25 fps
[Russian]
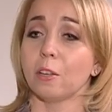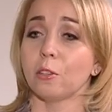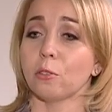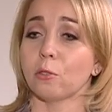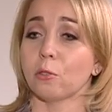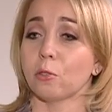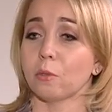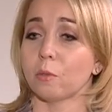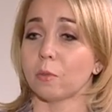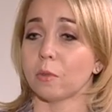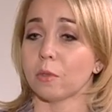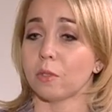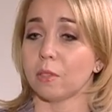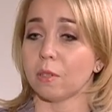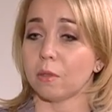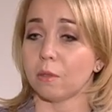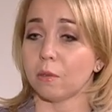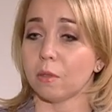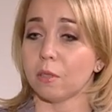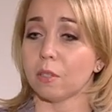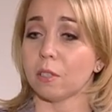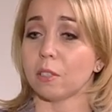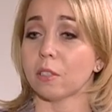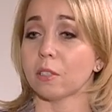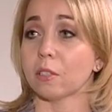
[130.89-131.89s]
что мы
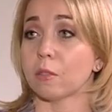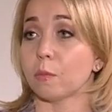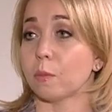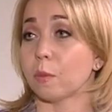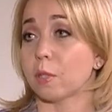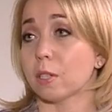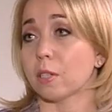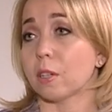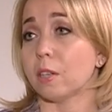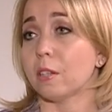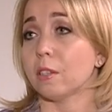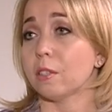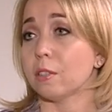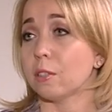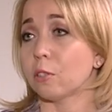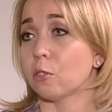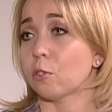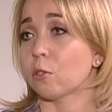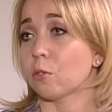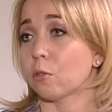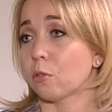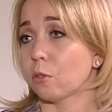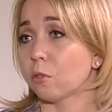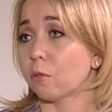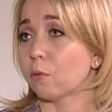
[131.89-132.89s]
действительно специалисты
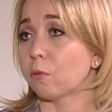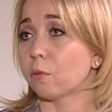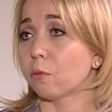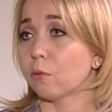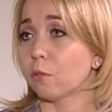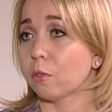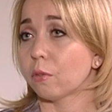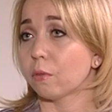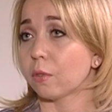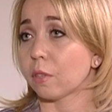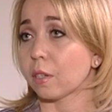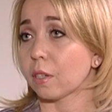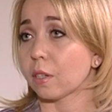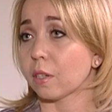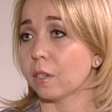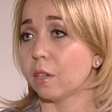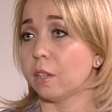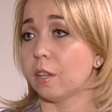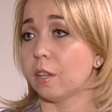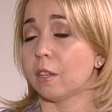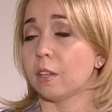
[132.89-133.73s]
широкого уровня,